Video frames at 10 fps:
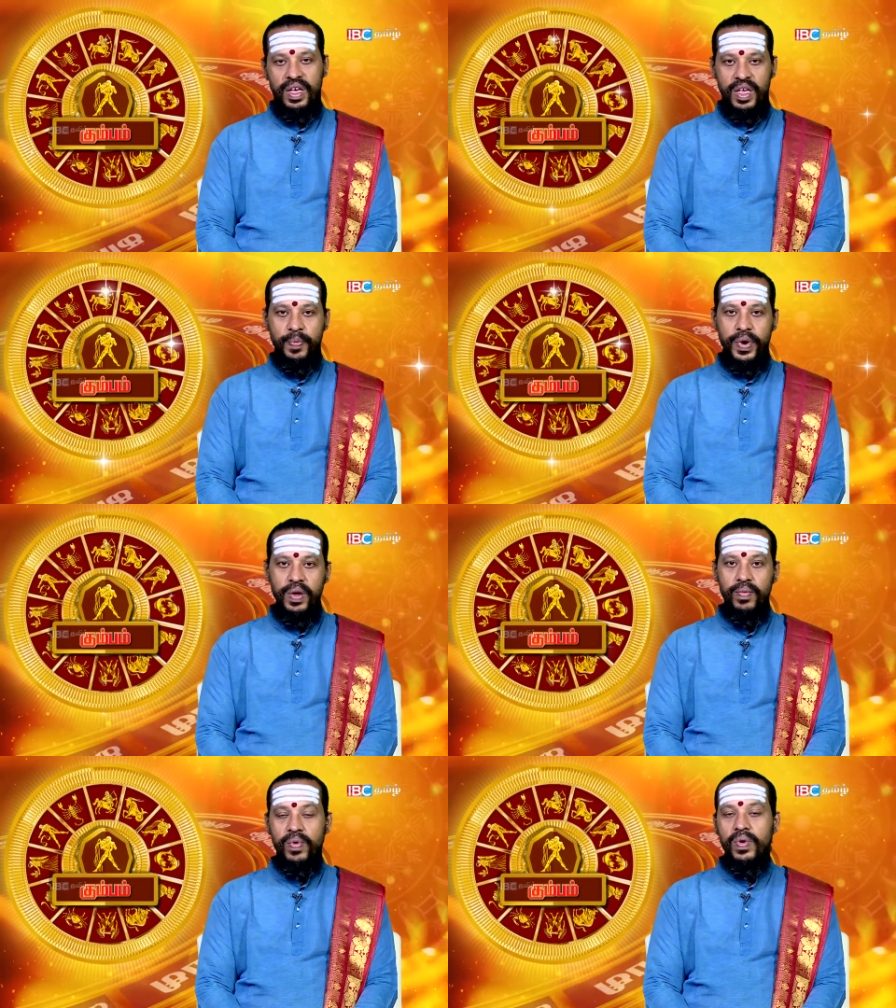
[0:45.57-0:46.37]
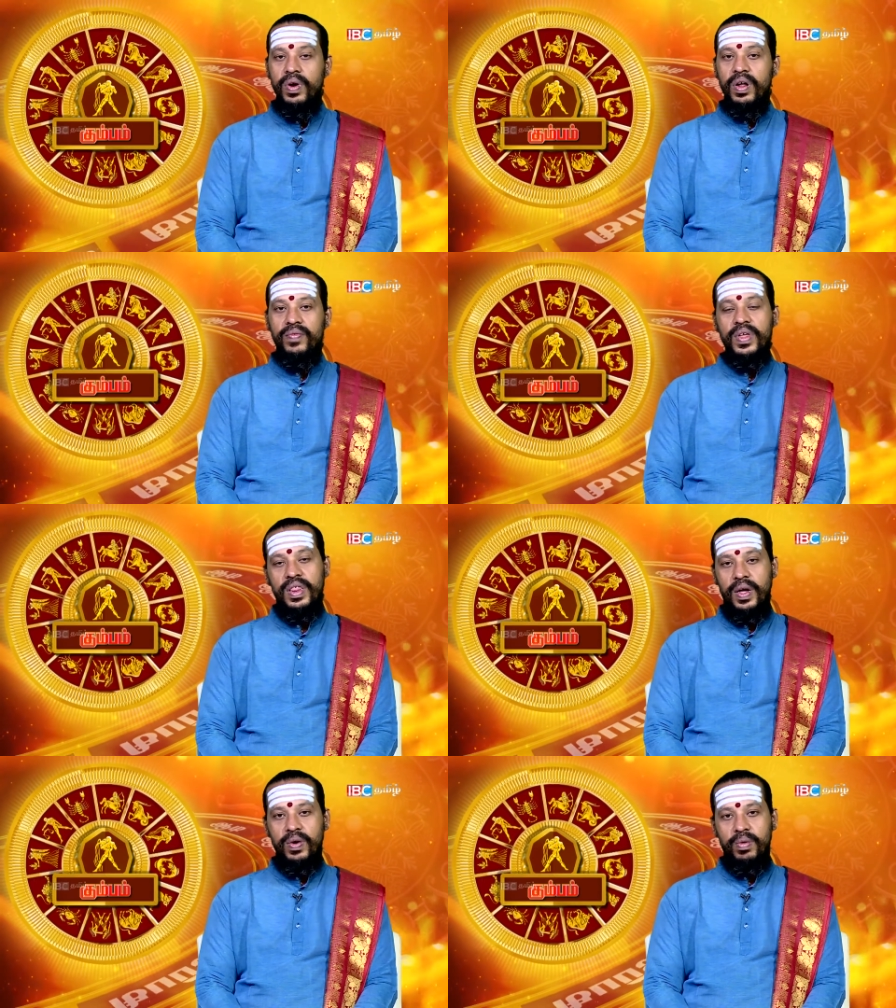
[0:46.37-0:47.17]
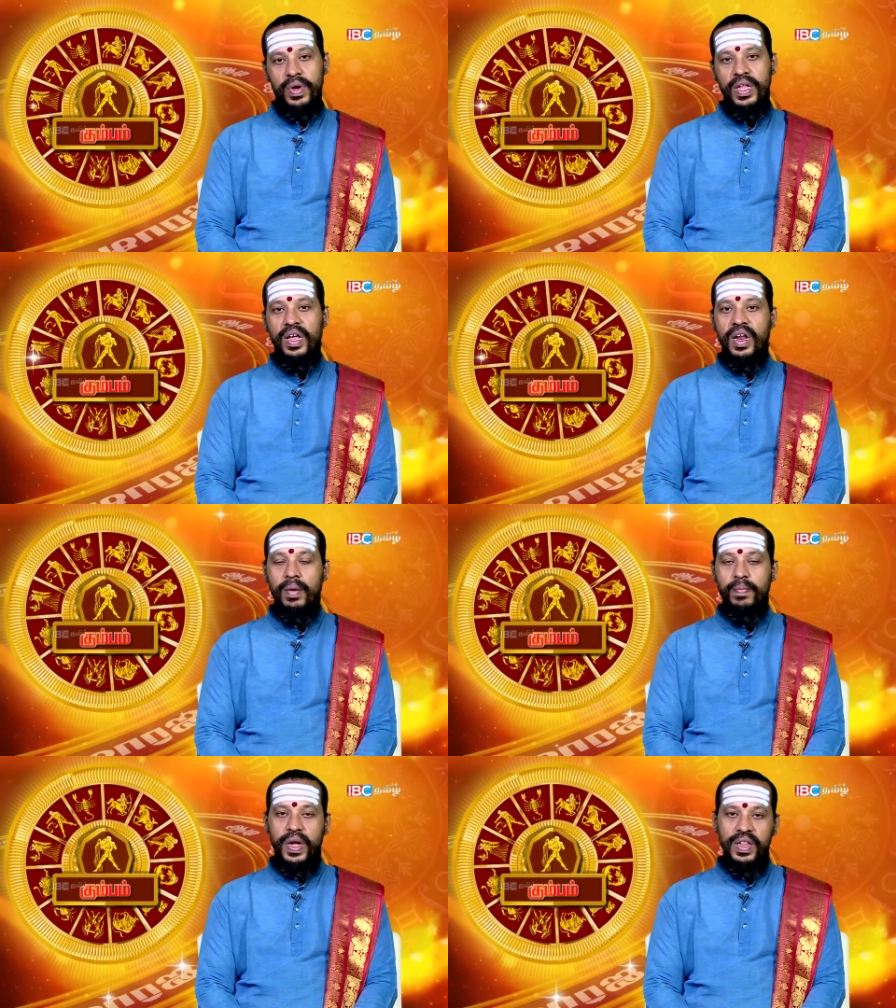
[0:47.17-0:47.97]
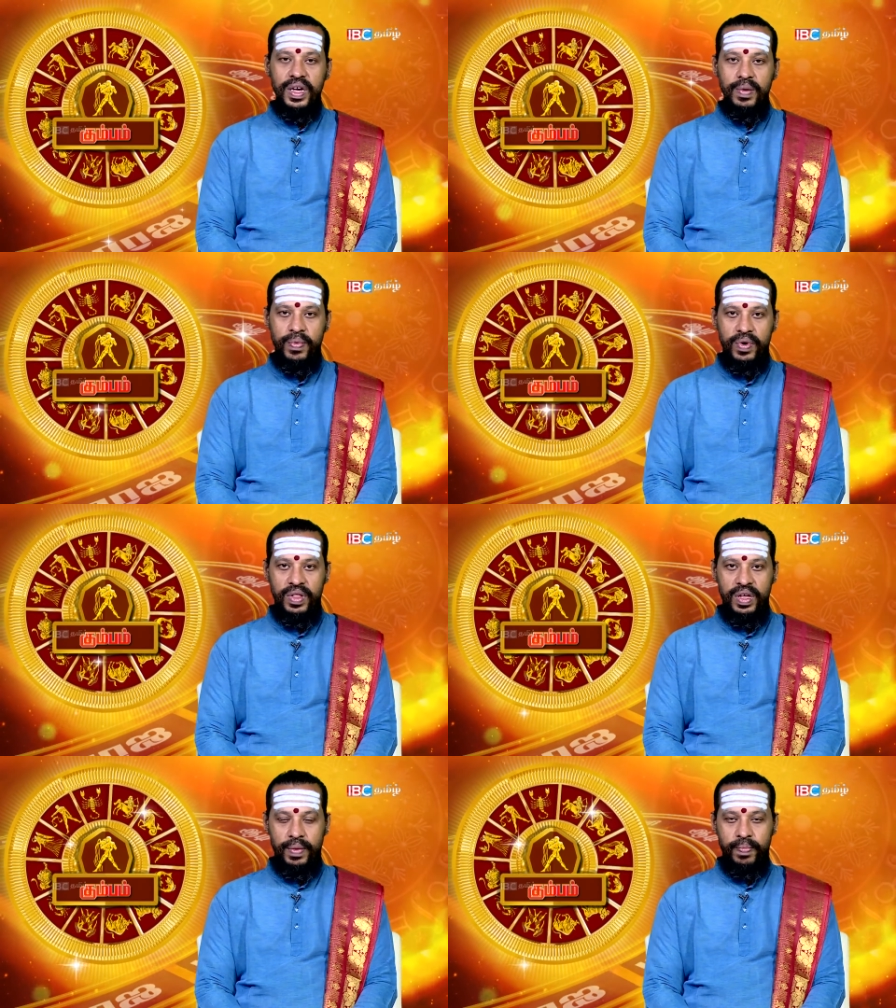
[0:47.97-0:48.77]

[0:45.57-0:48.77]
இப்படி உள்ளுணர்வு சகுனம் இதை நாம் மதிக்கும் பொழுது